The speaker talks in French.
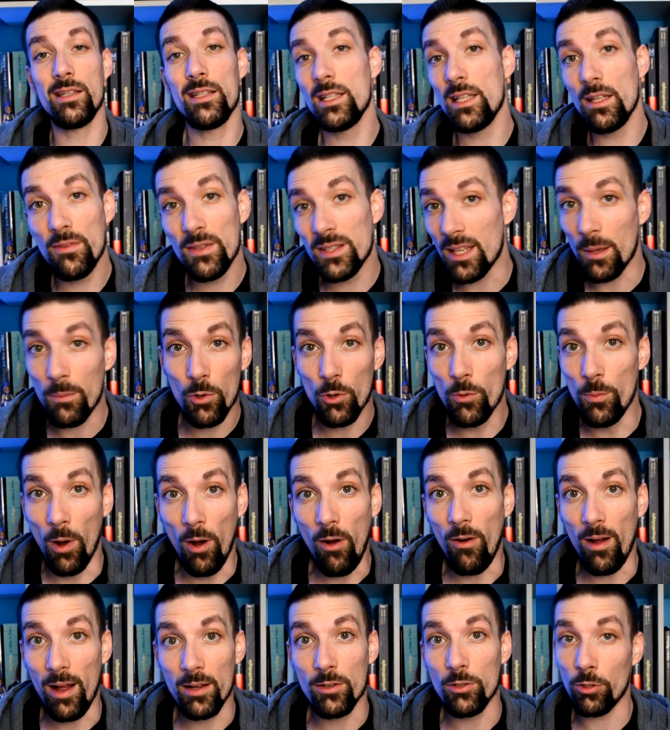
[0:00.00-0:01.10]

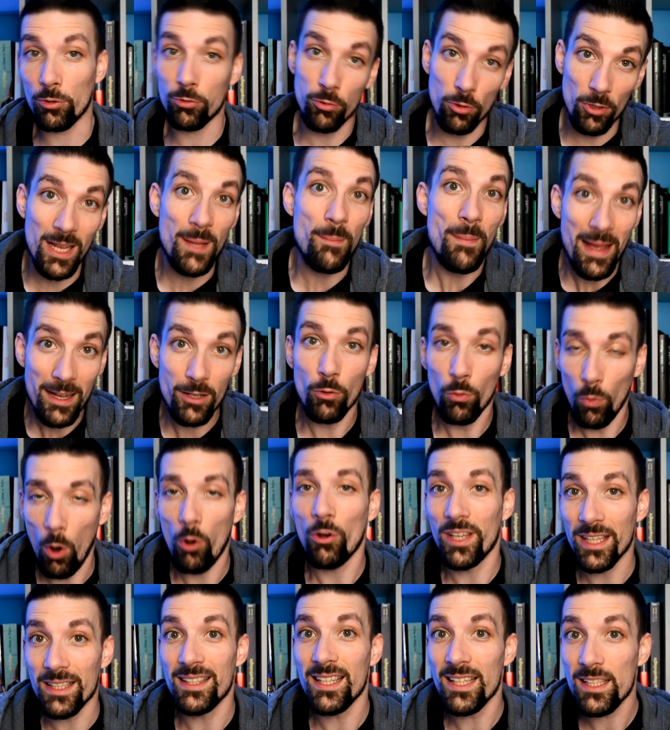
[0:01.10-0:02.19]
inévitablement, hein, lorsque les mecs ont
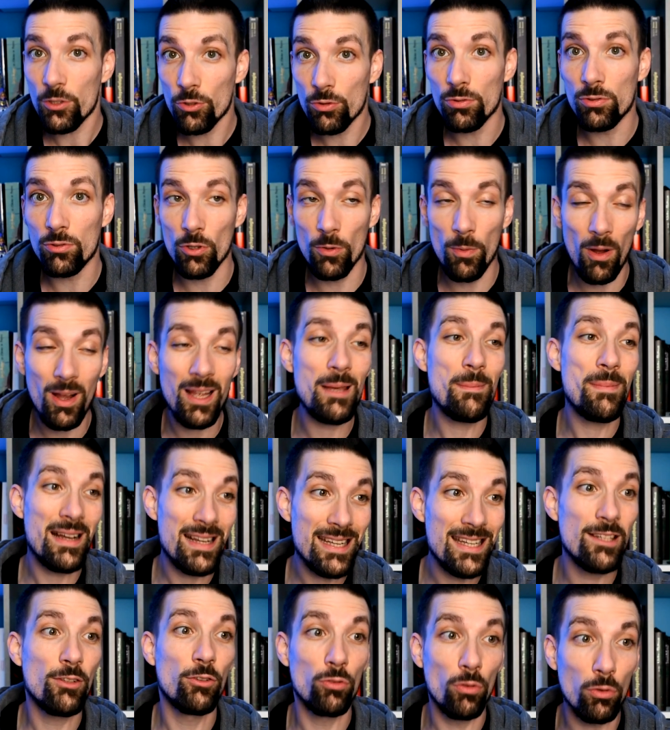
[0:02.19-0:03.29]
enquêté, justement, et eh ben,
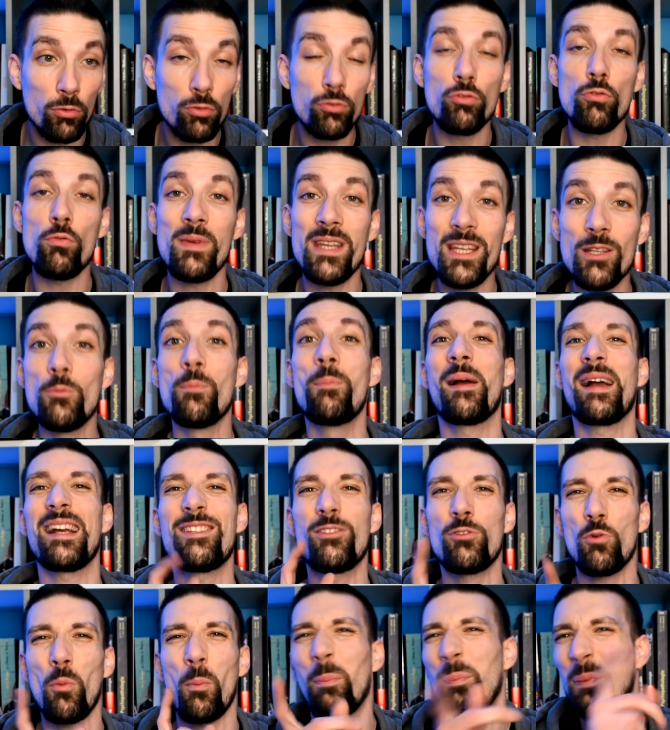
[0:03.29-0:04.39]
ils ont subi une
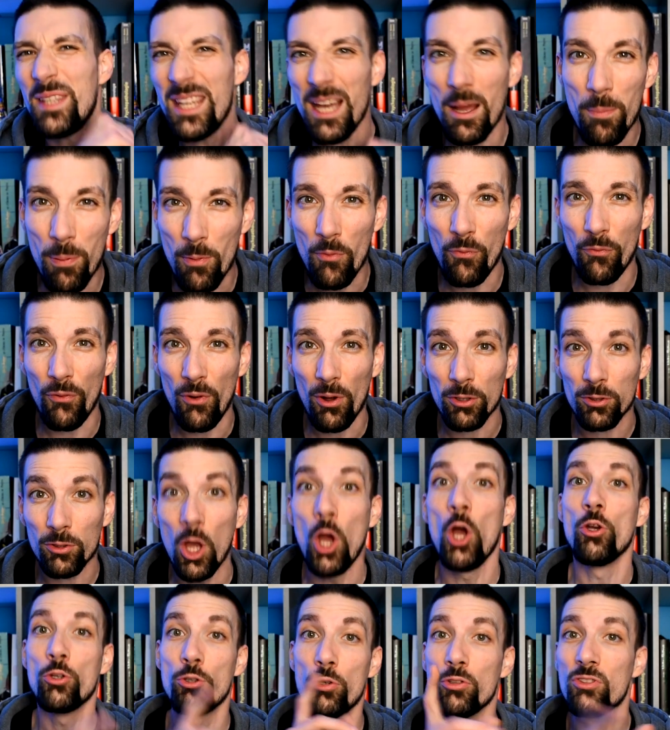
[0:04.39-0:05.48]
pression bien plus forte
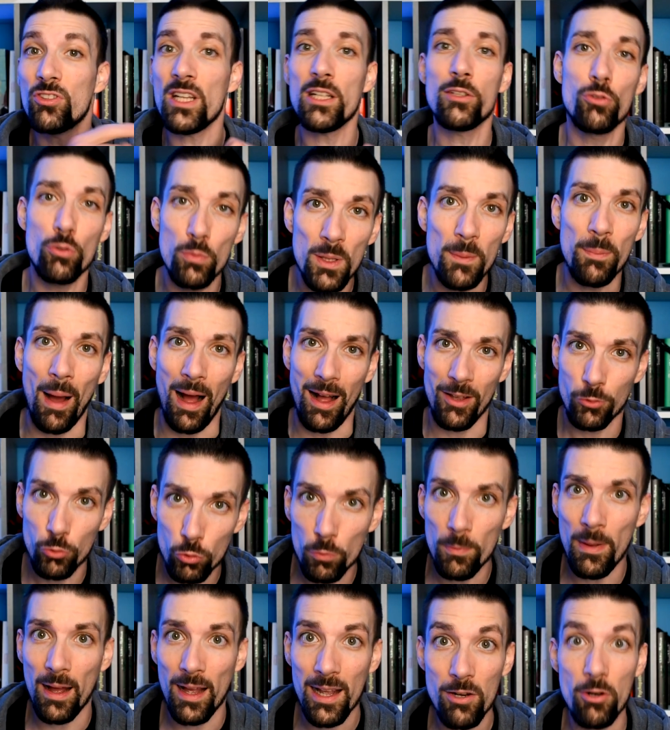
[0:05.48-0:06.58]
que celle subie par un
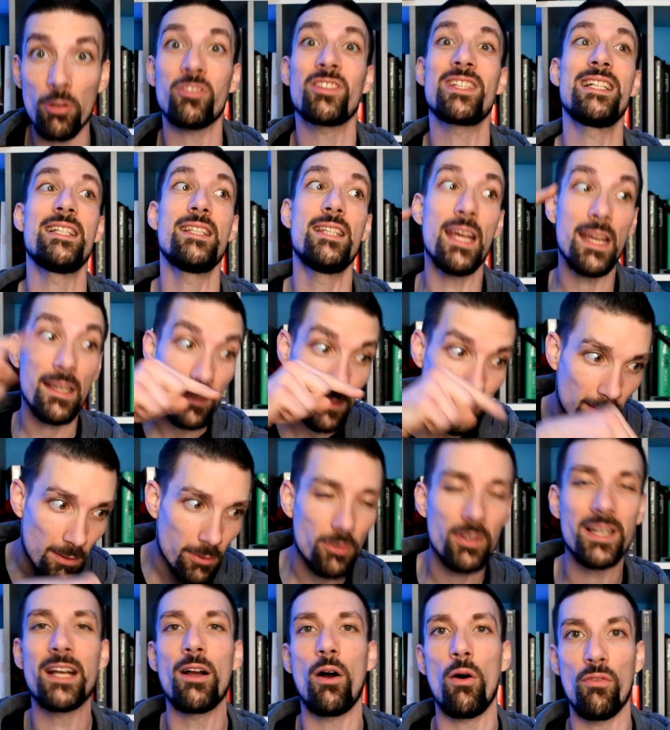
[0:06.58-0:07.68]
sous-marin lorsqu'il descend
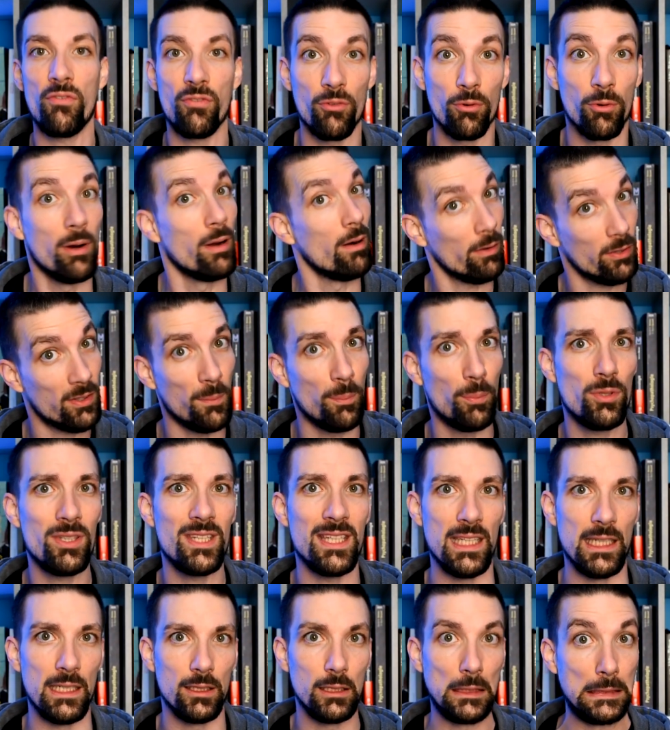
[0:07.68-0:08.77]
dans les grands fonds, alors c'est peu
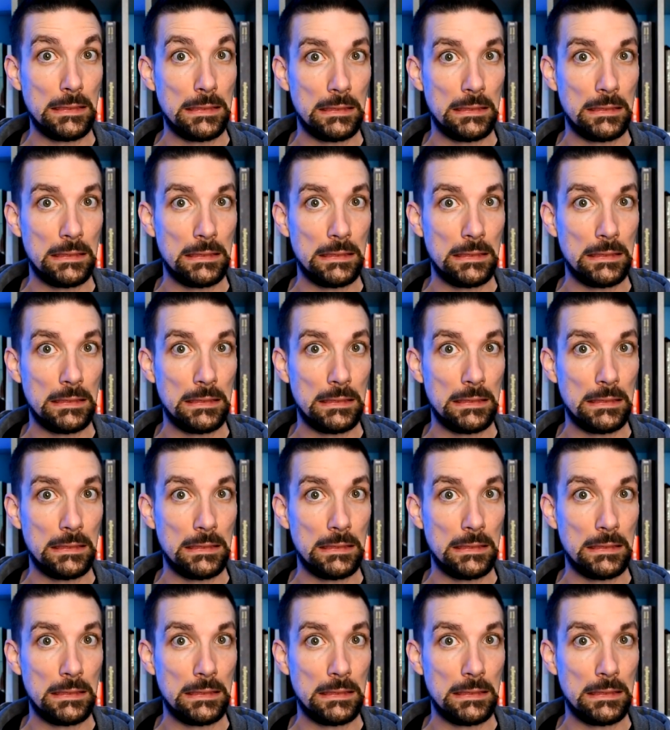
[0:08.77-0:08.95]
dire.